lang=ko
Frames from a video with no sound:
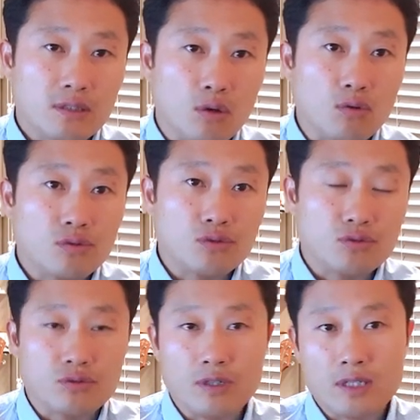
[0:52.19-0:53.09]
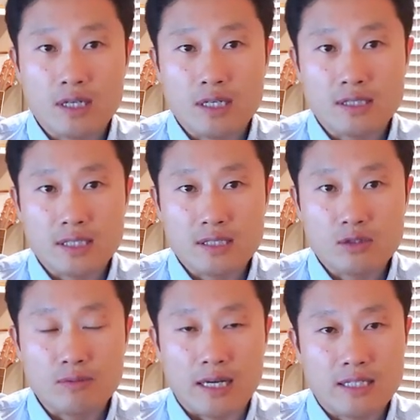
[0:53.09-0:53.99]
더욱더 중요하다는 사실을
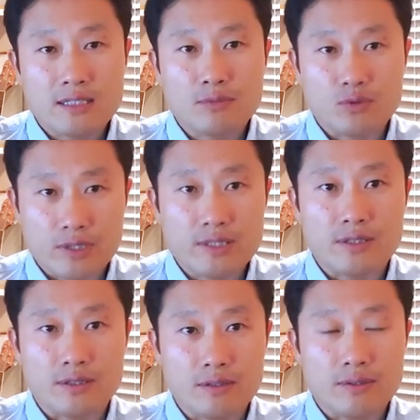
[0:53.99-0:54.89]
좀 알았으면 좋겠어요.